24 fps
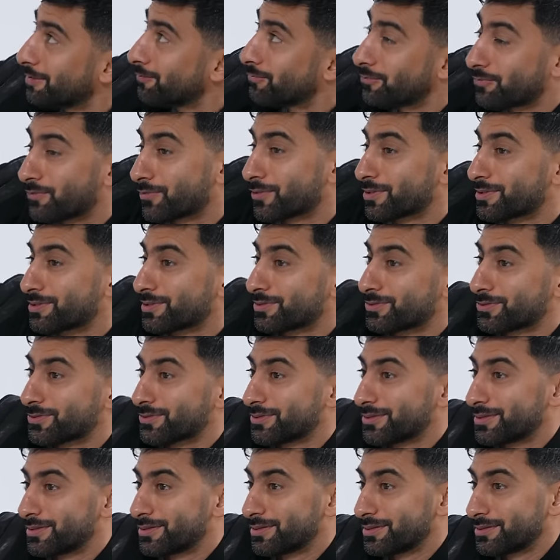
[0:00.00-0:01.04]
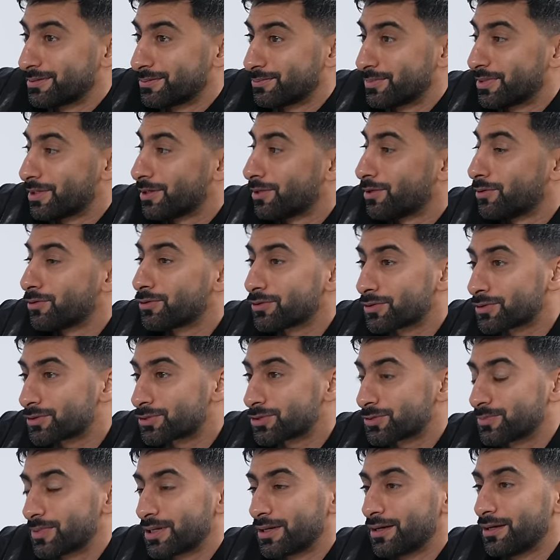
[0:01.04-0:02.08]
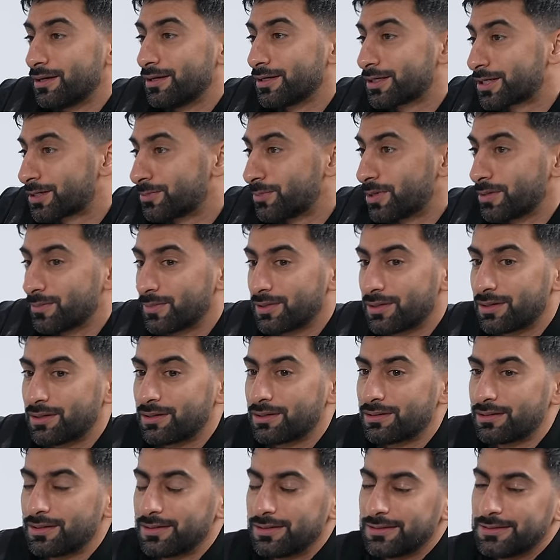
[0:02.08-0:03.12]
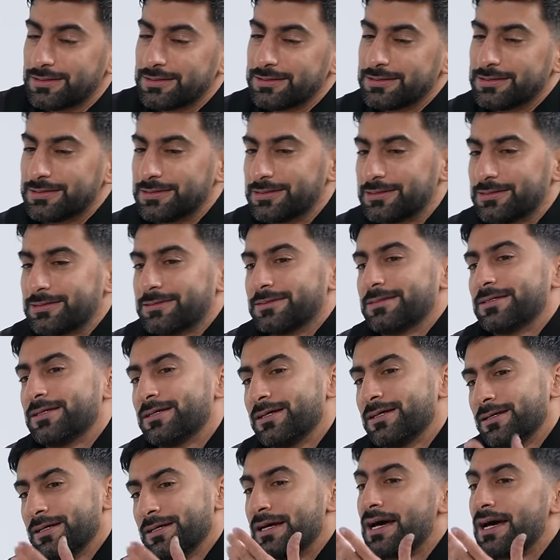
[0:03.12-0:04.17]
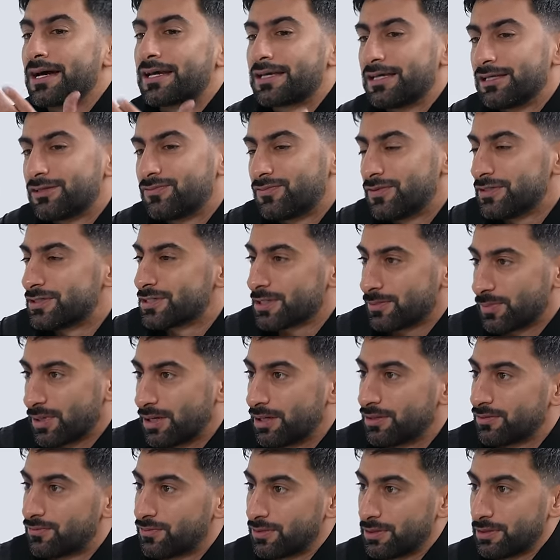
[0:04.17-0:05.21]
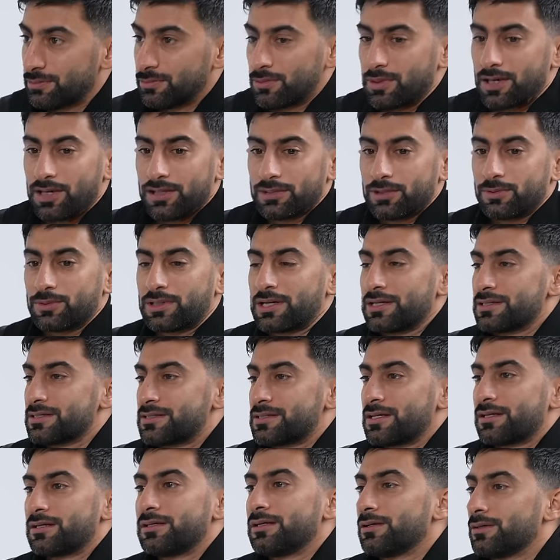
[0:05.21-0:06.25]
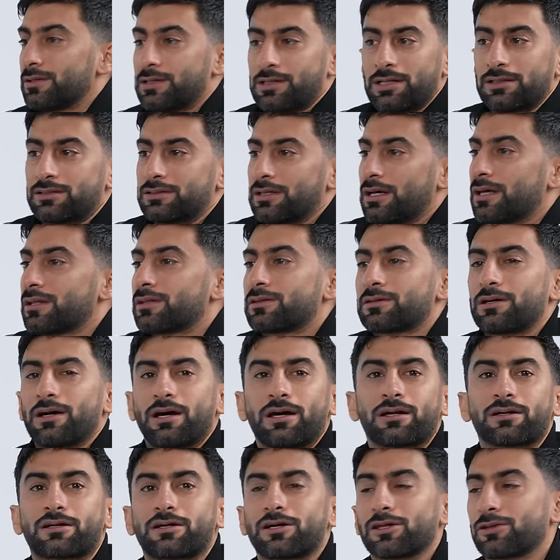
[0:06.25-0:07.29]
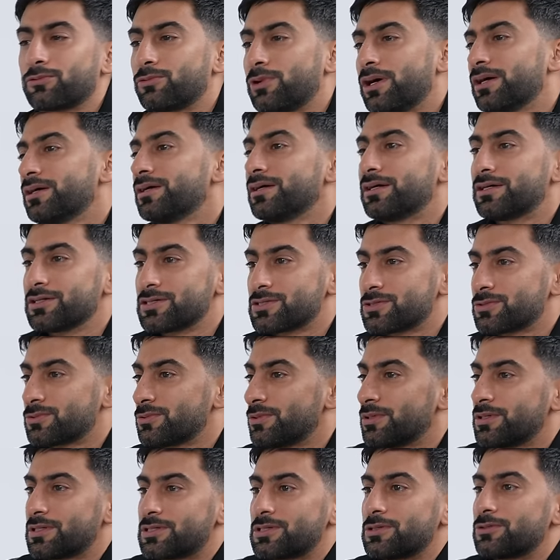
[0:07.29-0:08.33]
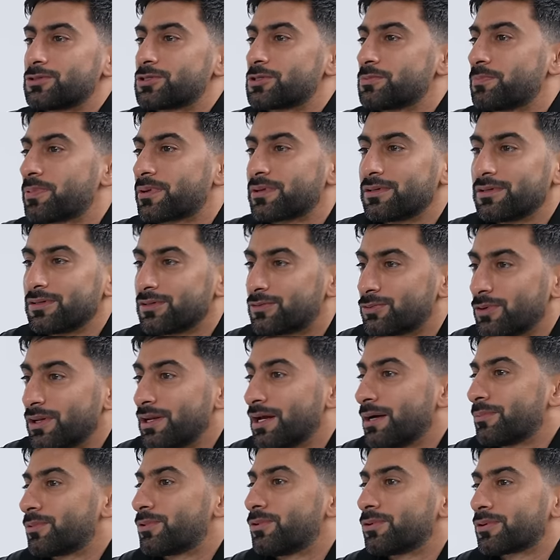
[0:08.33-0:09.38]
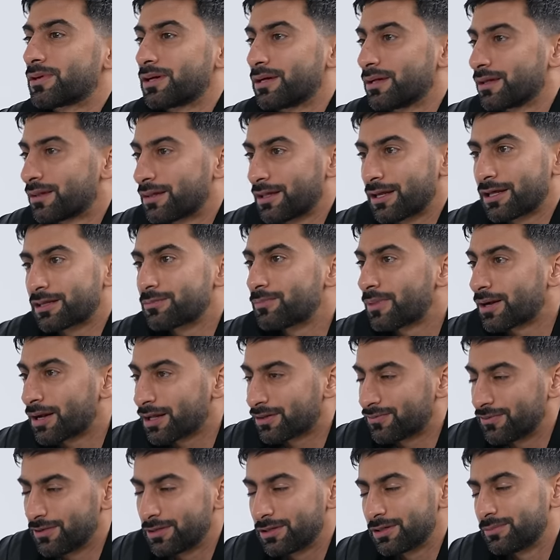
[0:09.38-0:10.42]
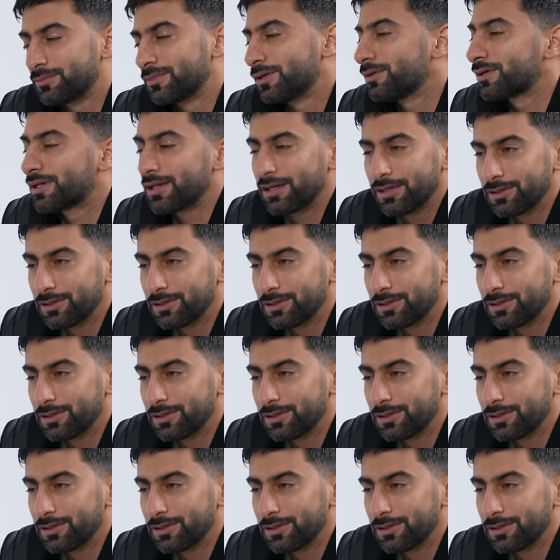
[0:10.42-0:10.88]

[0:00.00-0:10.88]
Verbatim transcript: level 42 yeah. من النضج من الحكمه من ال... اكيد في جمال في الواحد يوم كان سريع كنت اركض وانقز واسوي سبرنت والعب كره ثلاث مرات في اليوم اوكي